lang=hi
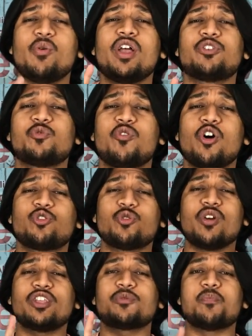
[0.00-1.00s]
एस वॉच
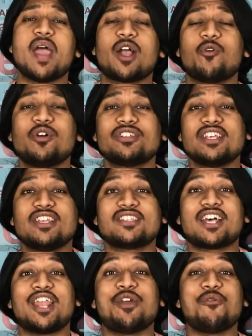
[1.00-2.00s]
एस मैक एस ये
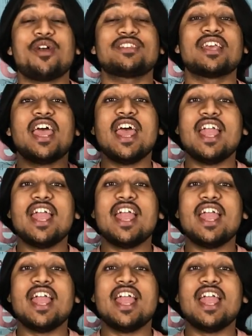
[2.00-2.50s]
सारे ओएस